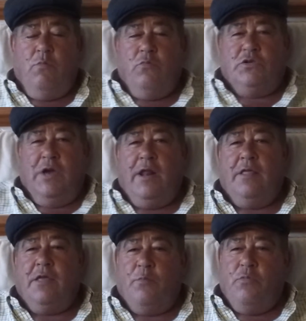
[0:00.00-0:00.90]
Muchas
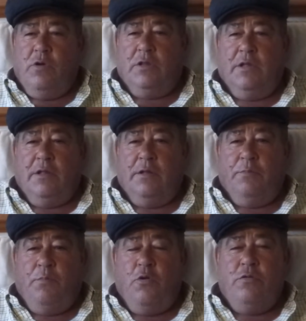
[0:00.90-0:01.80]
gracias, pues hasta
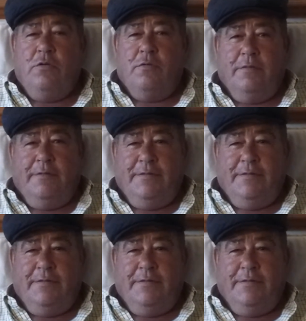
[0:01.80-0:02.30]
pronto.